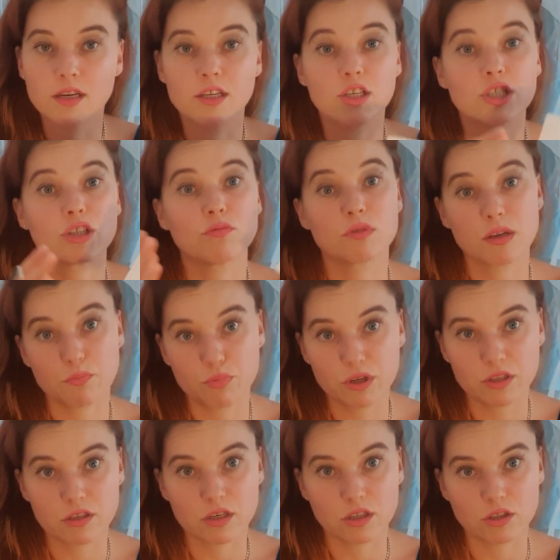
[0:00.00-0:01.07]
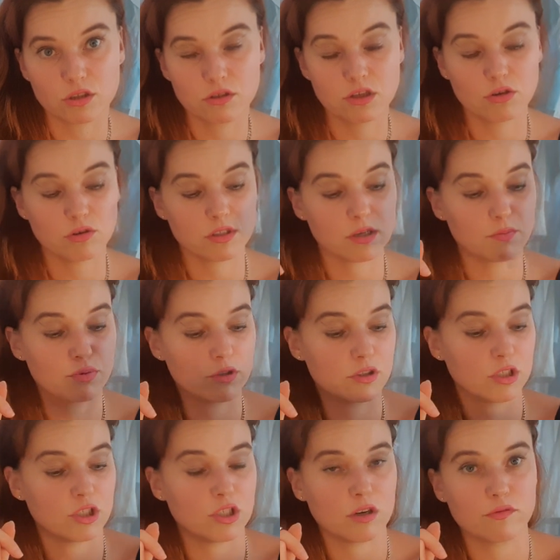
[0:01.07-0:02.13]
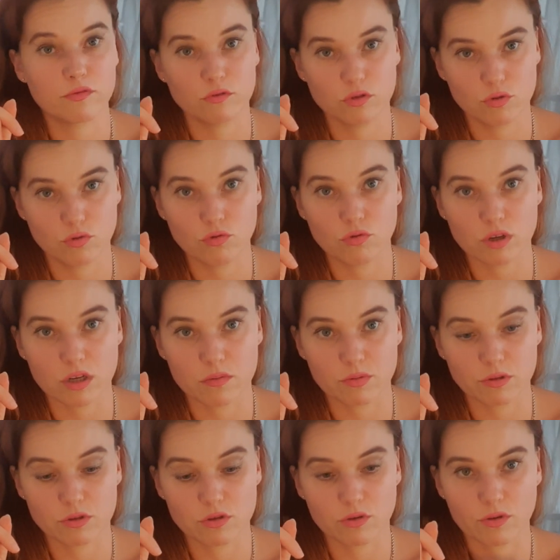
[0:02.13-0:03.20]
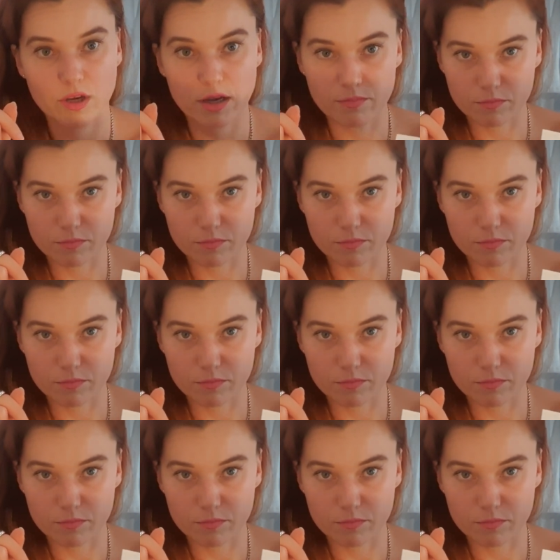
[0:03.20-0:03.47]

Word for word: i się zapytać, tylko zapytać jak funkcjonuje albo co, ok?